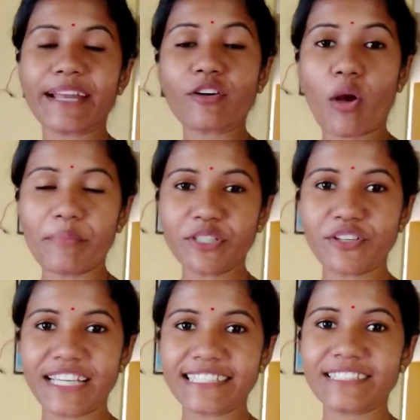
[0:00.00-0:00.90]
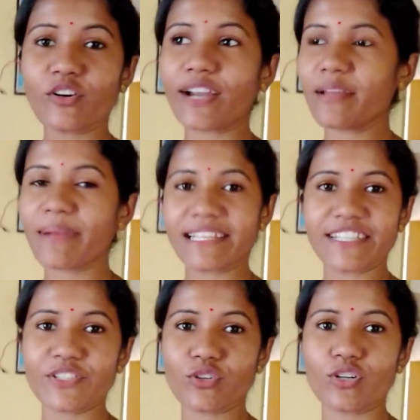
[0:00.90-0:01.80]
প্রায় কমপ্লিট হয়ে এসছে ওখানে
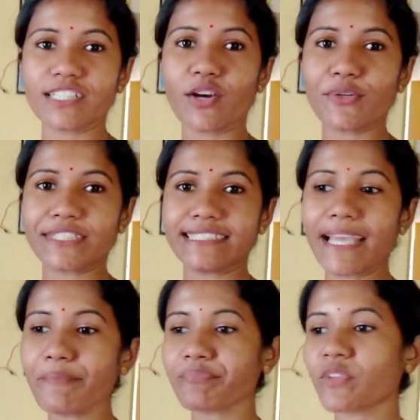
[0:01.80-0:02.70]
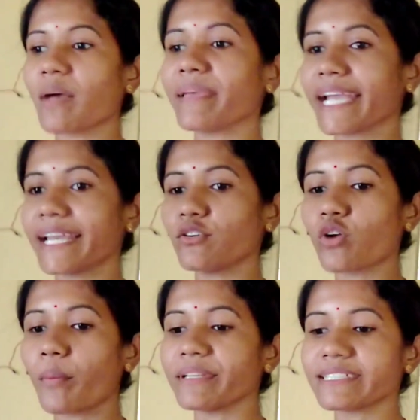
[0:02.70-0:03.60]
মাছের ঝোলটা হচ্ছে তো আমি এখানে
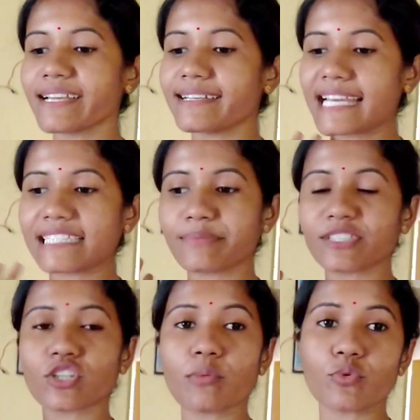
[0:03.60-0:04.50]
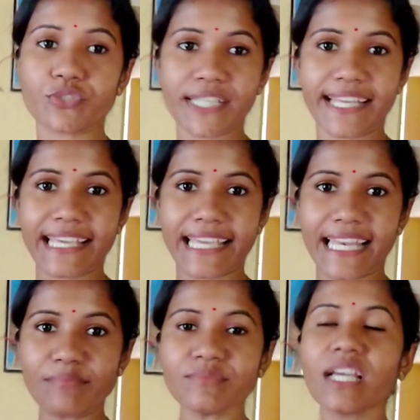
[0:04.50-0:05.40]
ওর অফিসের ড্রেস ফ্রেস সব গুছিয়ে রেখে
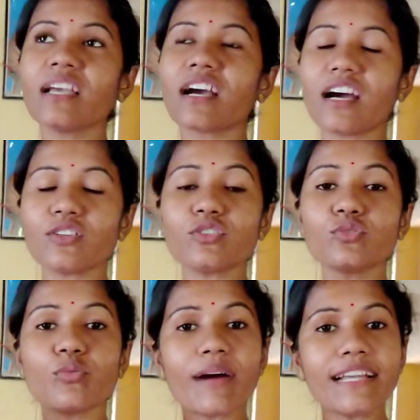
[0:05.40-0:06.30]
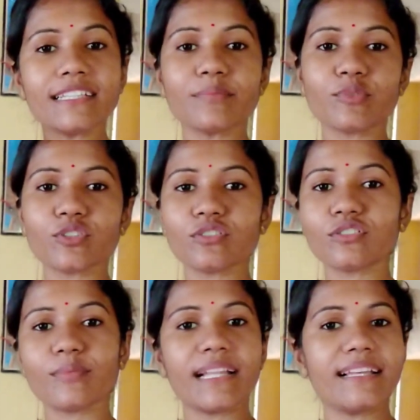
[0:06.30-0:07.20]
গেলাম কারণ ওর রুমালটা
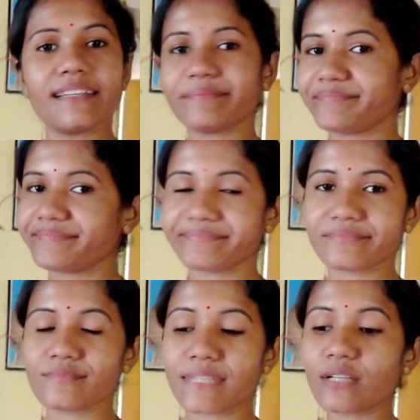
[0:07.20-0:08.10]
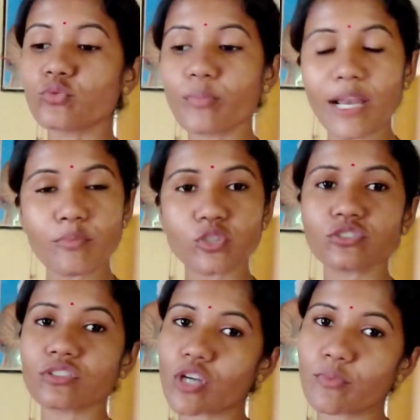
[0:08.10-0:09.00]
পর্যন্ত মানে মানে রুমাল
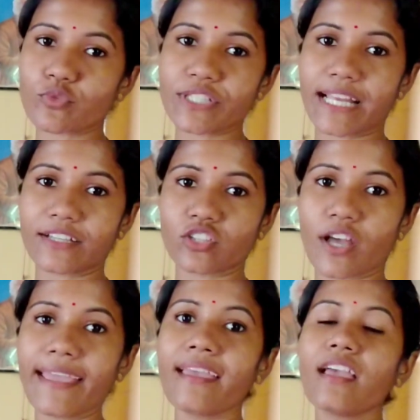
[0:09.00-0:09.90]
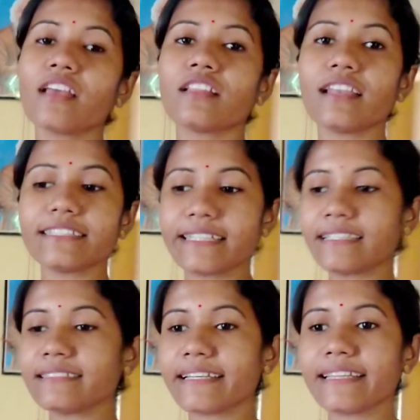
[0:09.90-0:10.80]
পর্যন্ত সব গুছিয়ে রাখতে হয় নাহলে
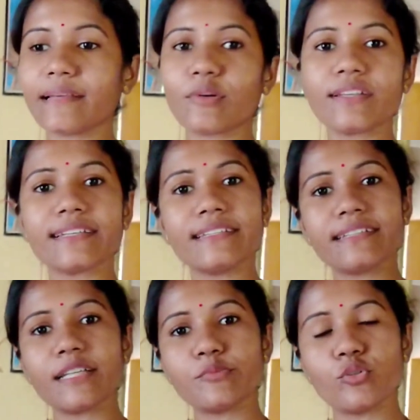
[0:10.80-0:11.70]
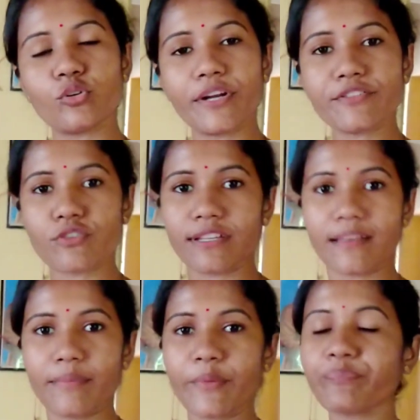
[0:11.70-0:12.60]
যেদিন যেটা দেবো না সেদিন সেটা ভুল করেই চলে
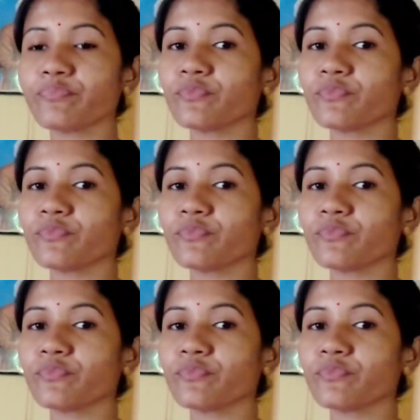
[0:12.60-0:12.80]
যাবে